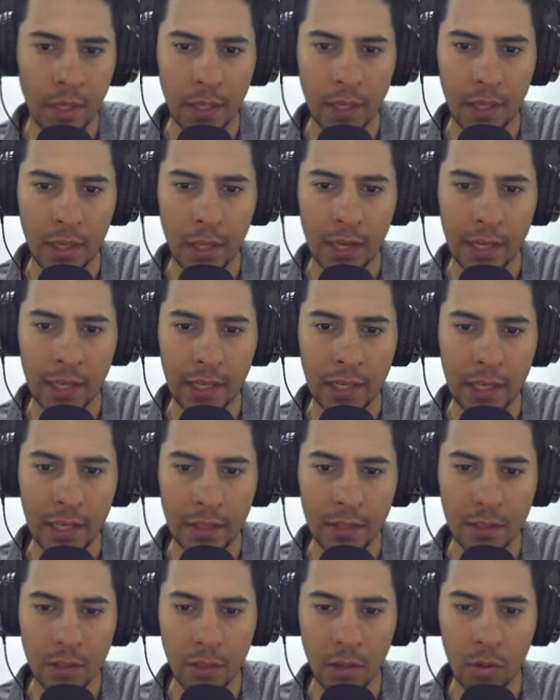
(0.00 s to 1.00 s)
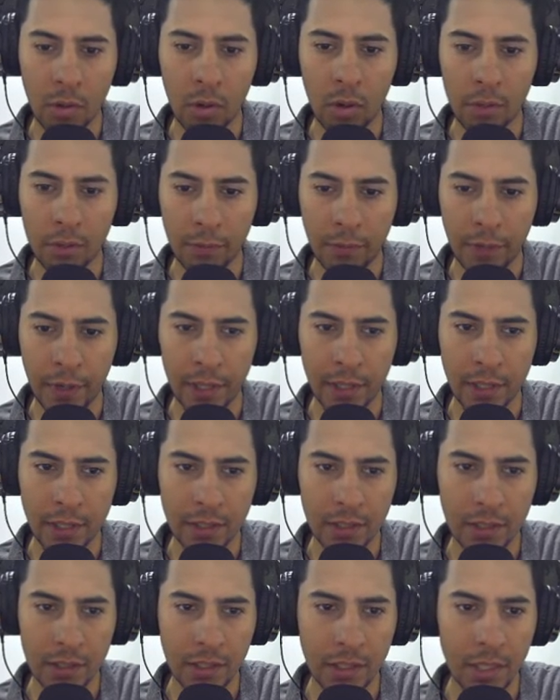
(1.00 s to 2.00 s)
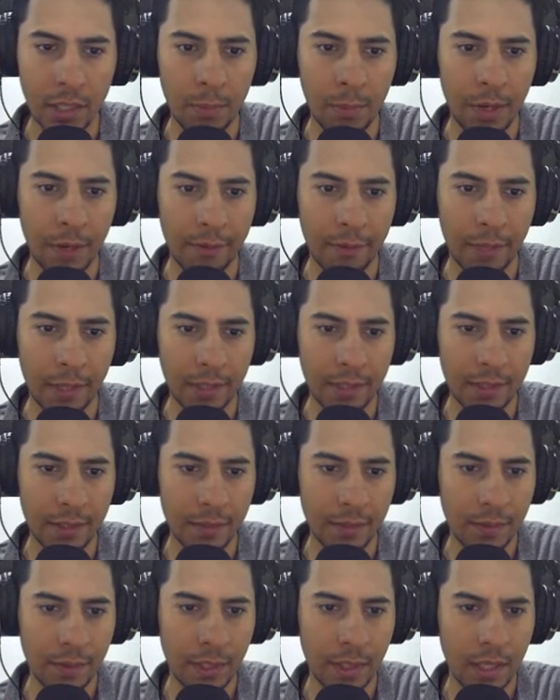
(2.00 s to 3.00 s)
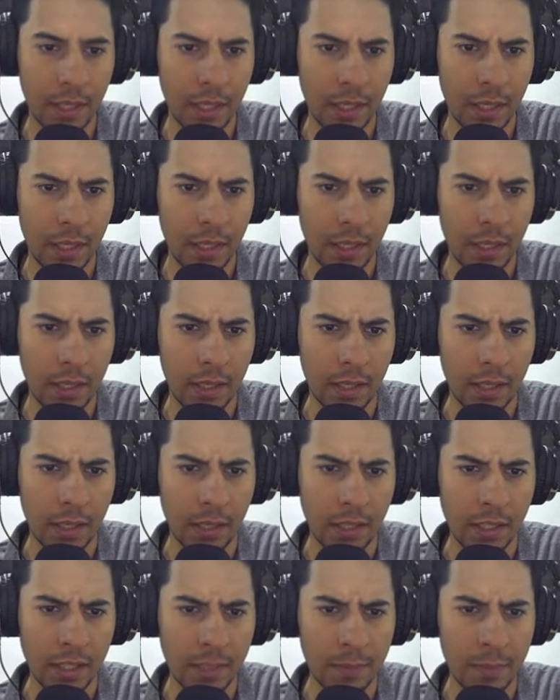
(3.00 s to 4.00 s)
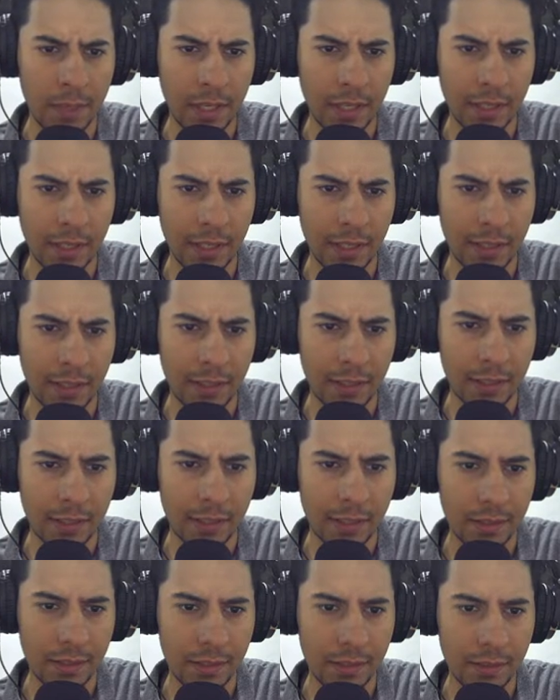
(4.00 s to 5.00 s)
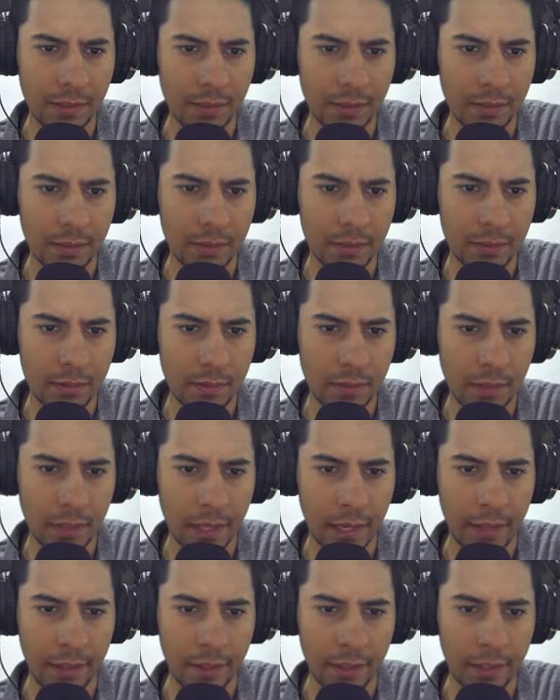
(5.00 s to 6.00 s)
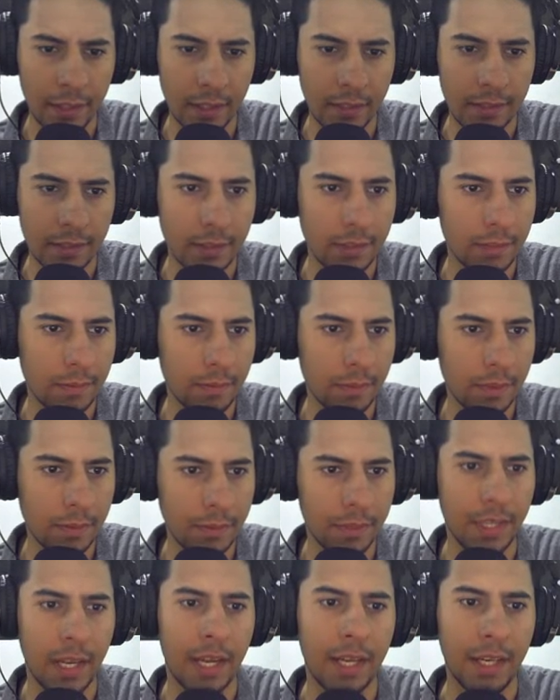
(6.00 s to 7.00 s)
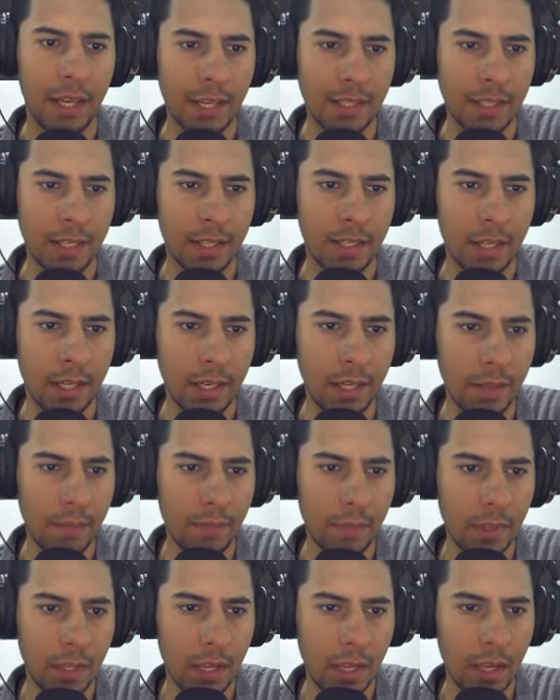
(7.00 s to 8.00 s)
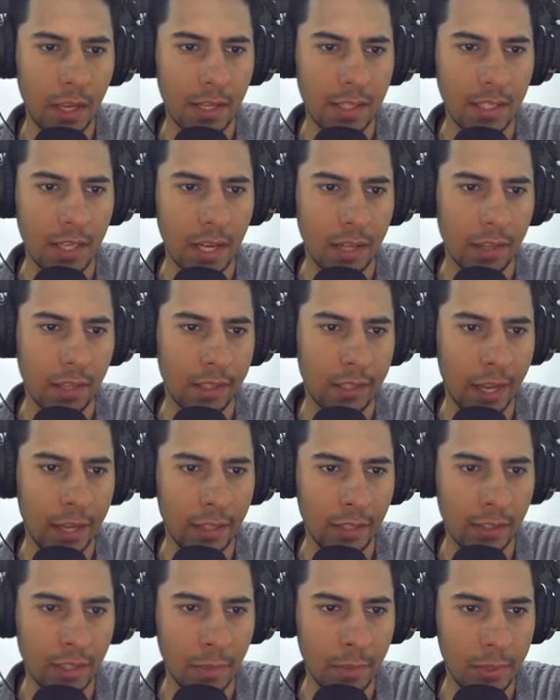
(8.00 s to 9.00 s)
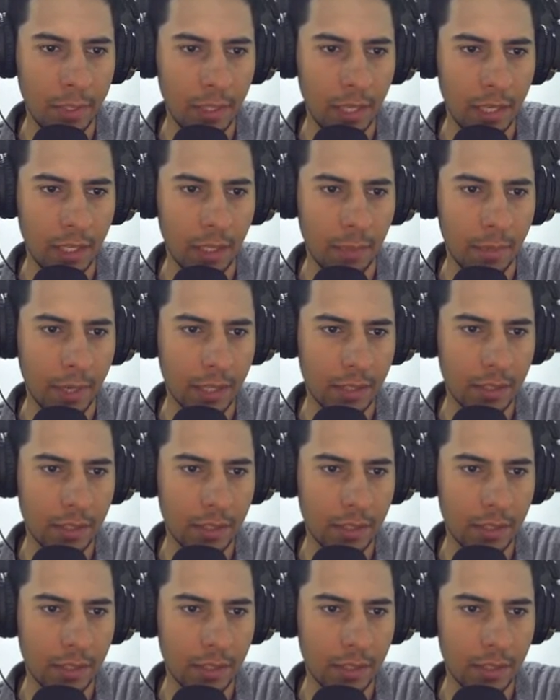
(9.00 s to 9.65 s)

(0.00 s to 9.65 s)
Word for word: اقول له all files كل الملفات اسمه redacted هذا redacted افتح لي هسه هنا هسه اقدر عدد طبيعي عليه بعد